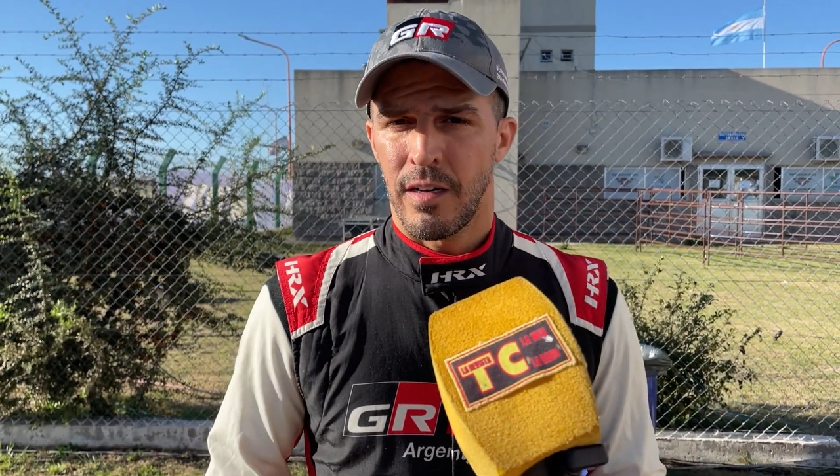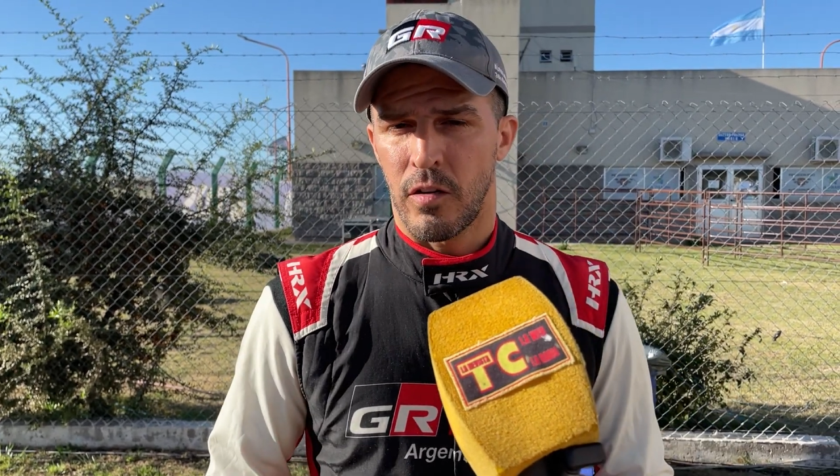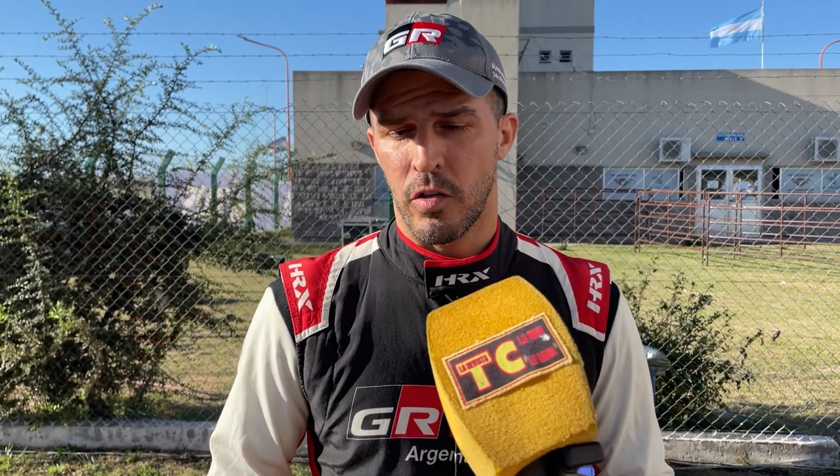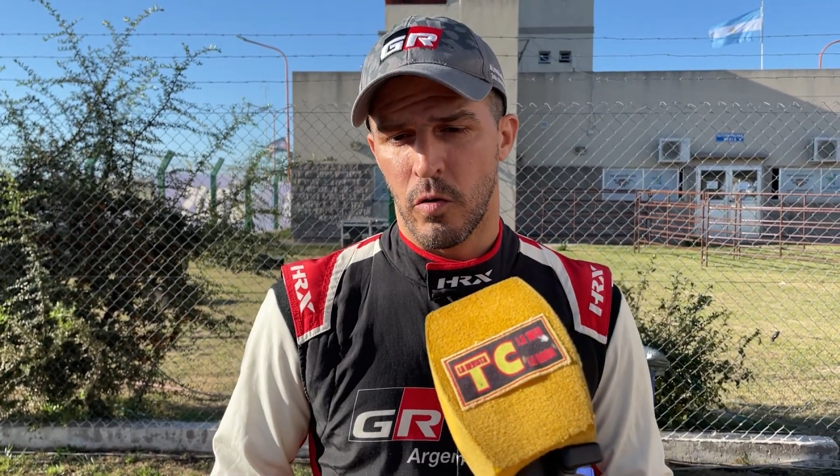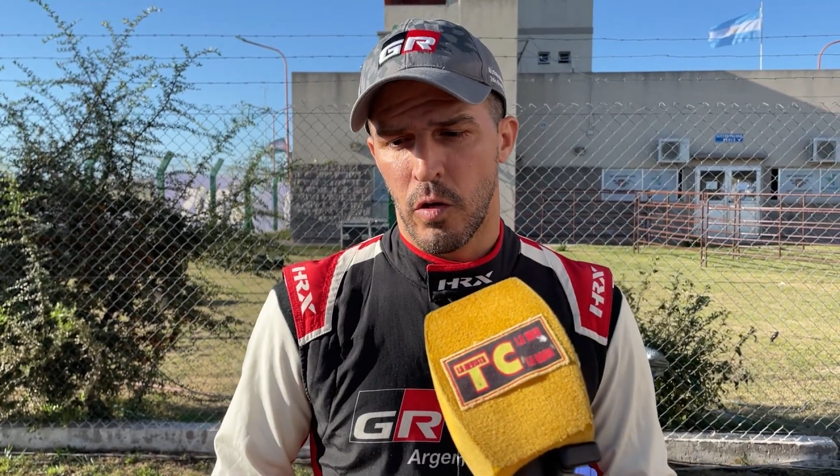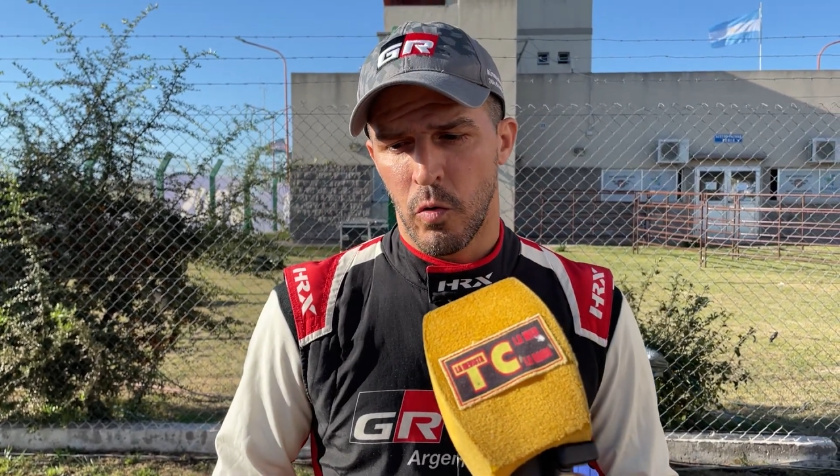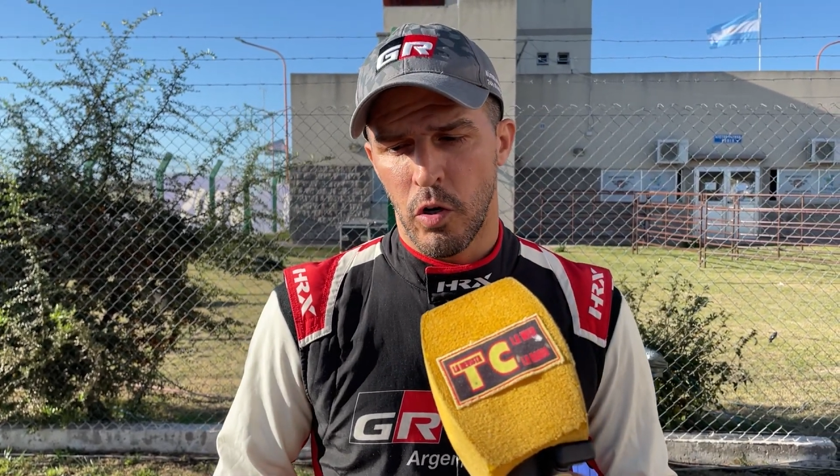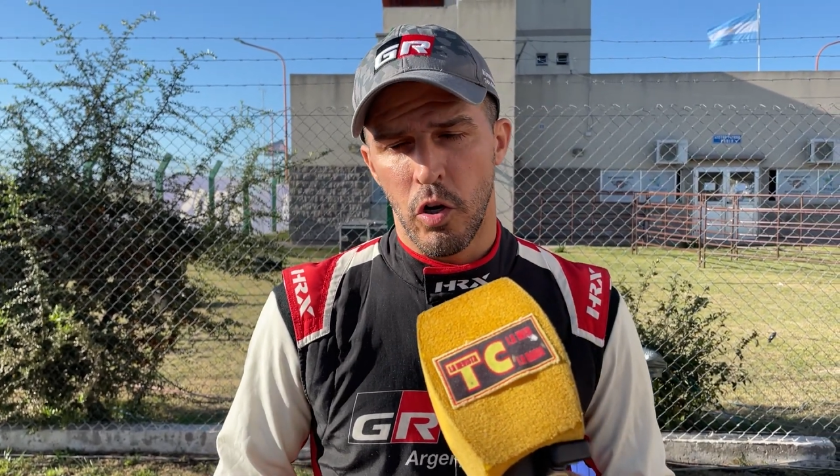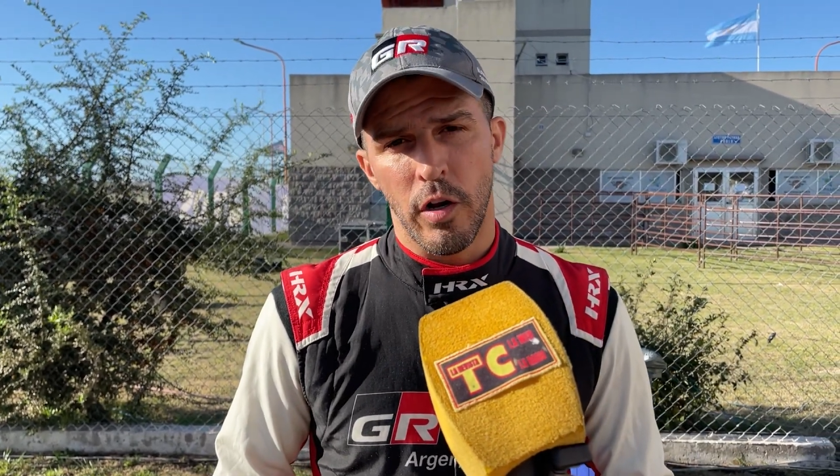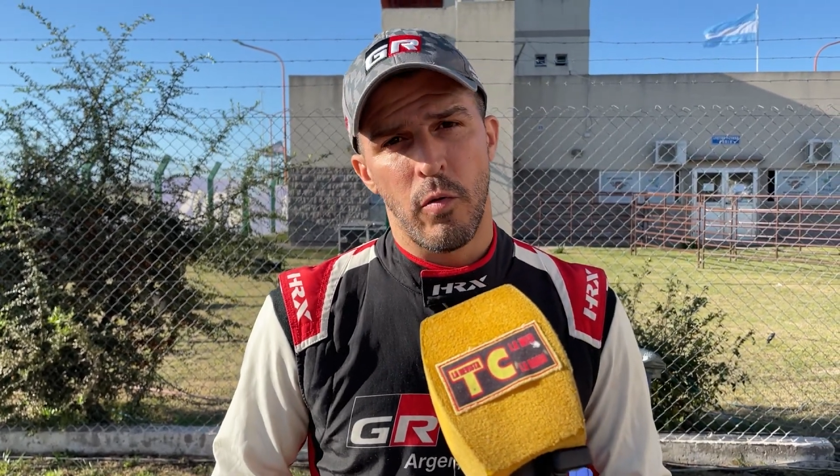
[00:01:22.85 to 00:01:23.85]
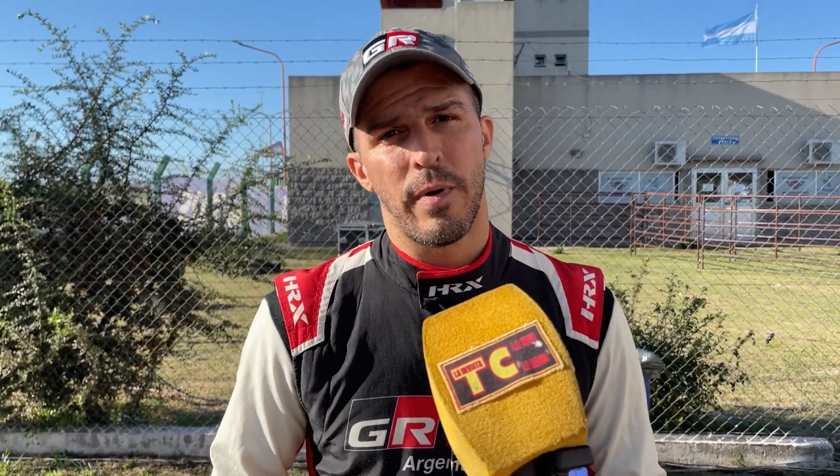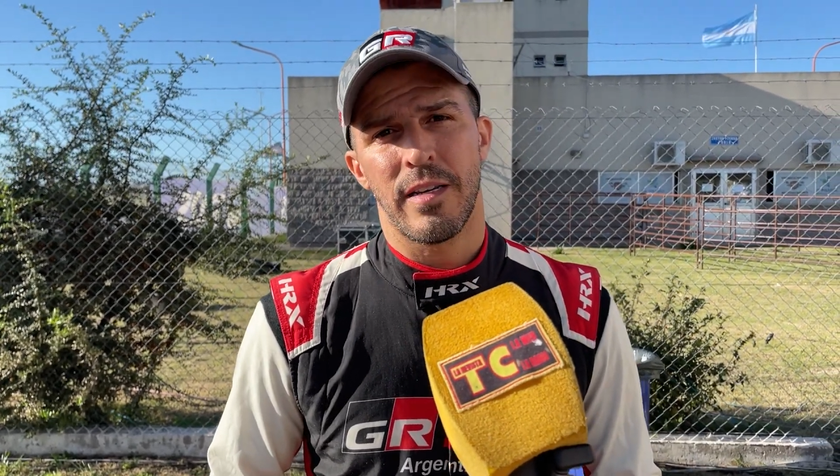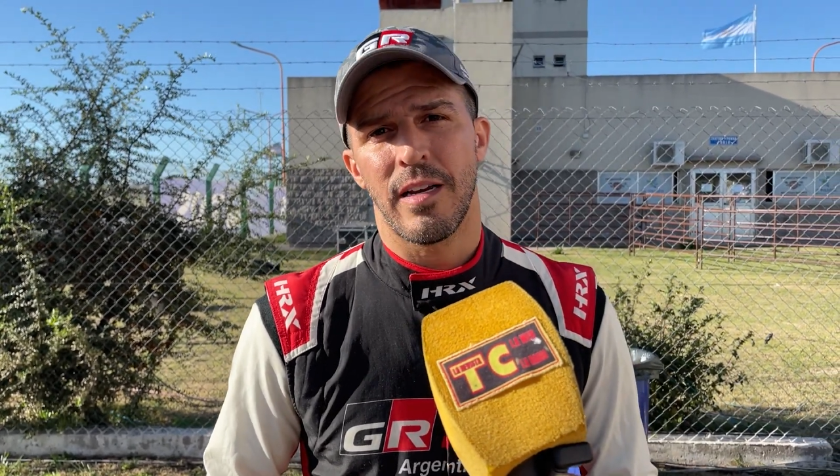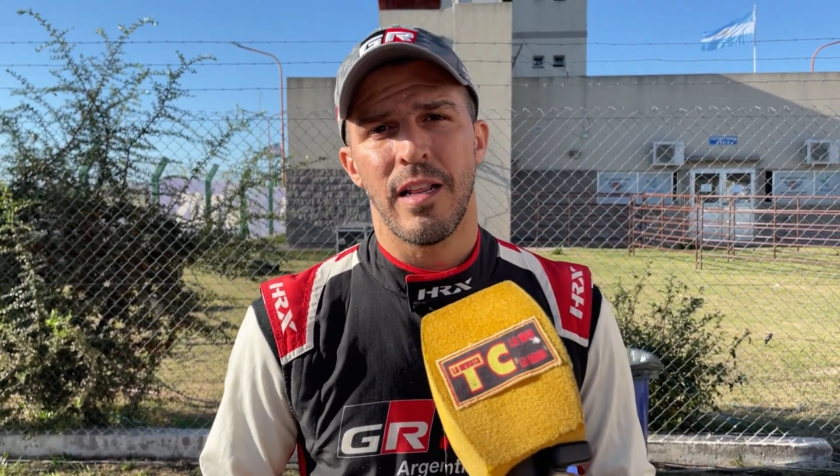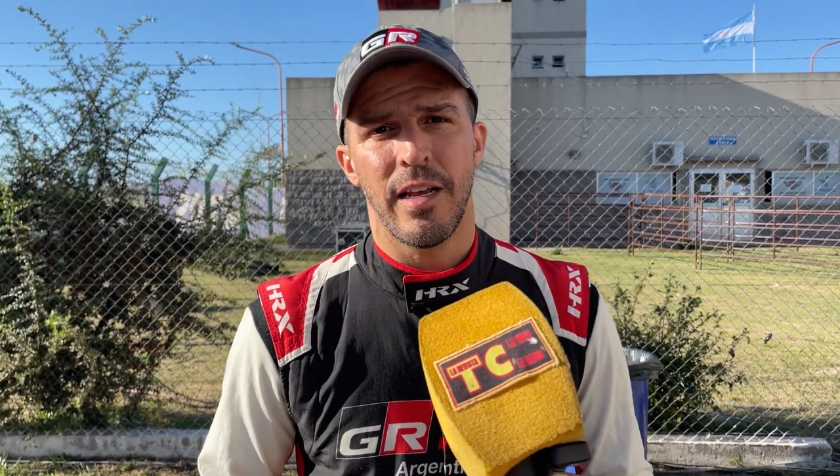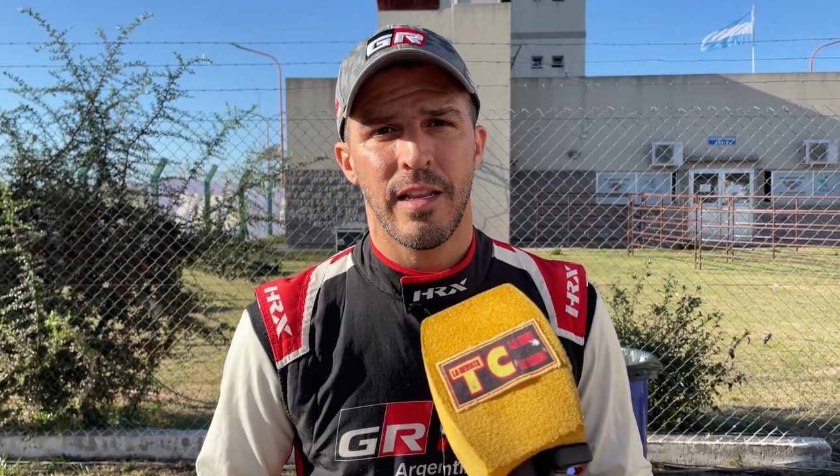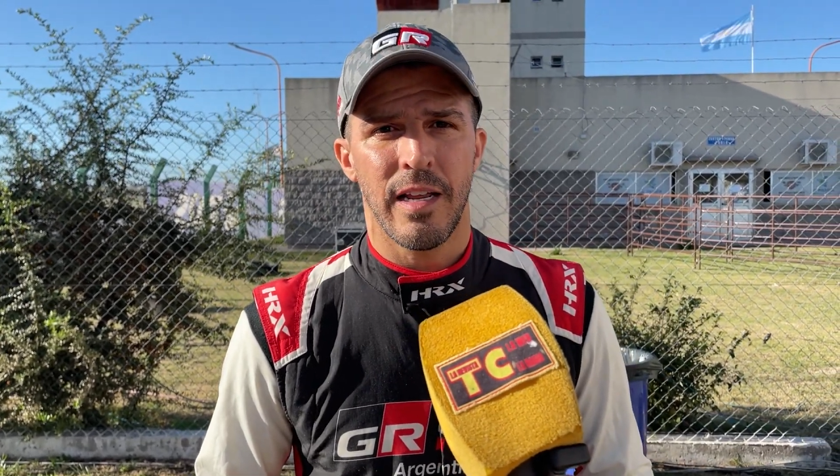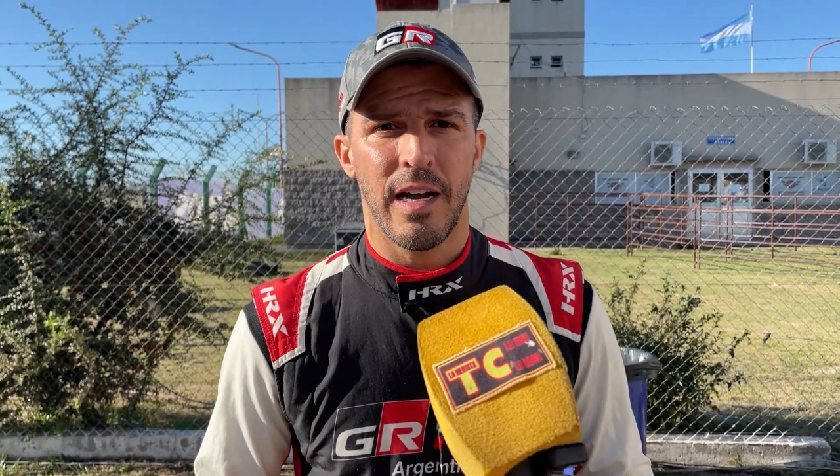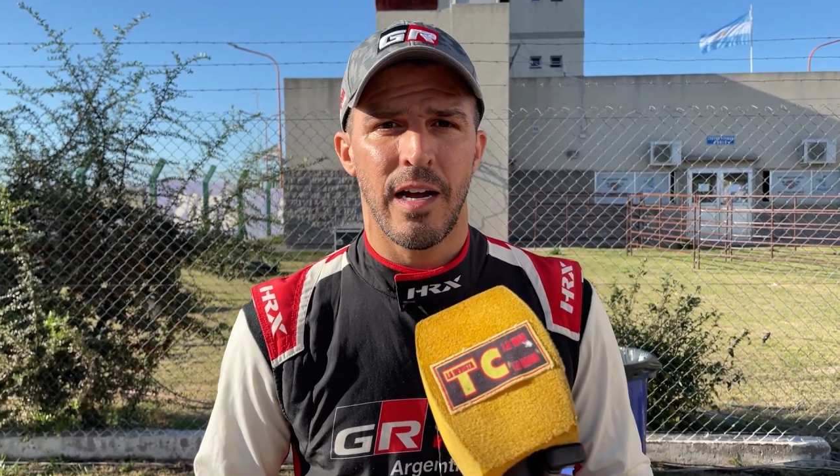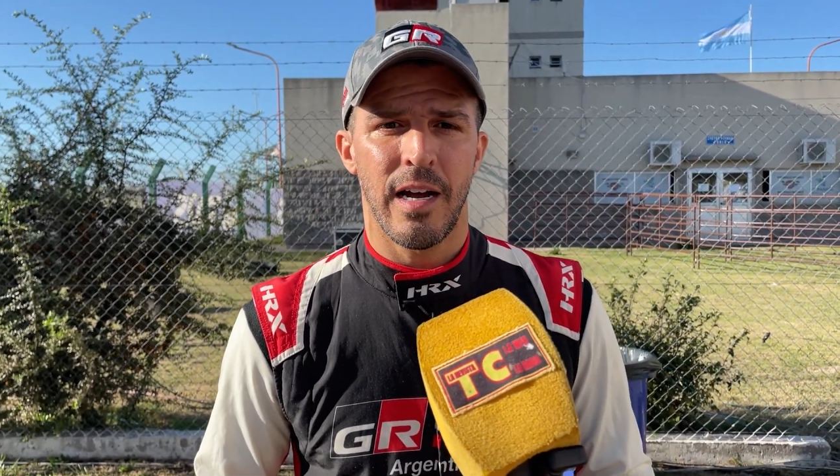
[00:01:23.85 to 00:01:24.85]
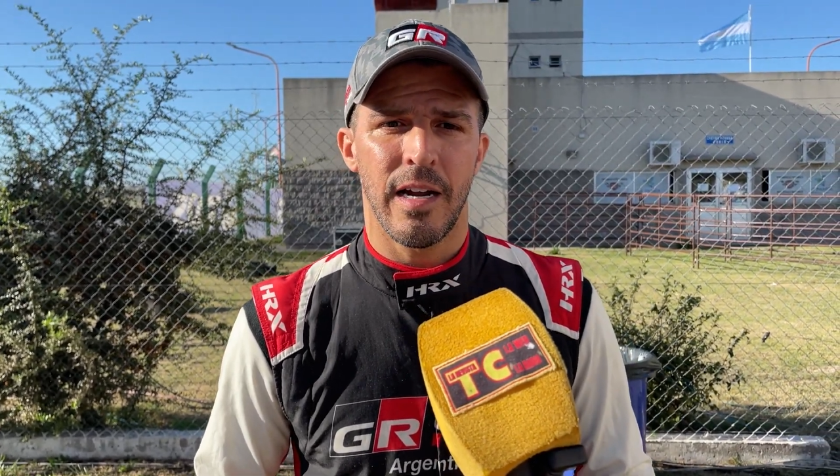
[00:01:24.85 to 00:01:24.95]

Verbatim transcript: Entonces cuando uno logra un parcial de esta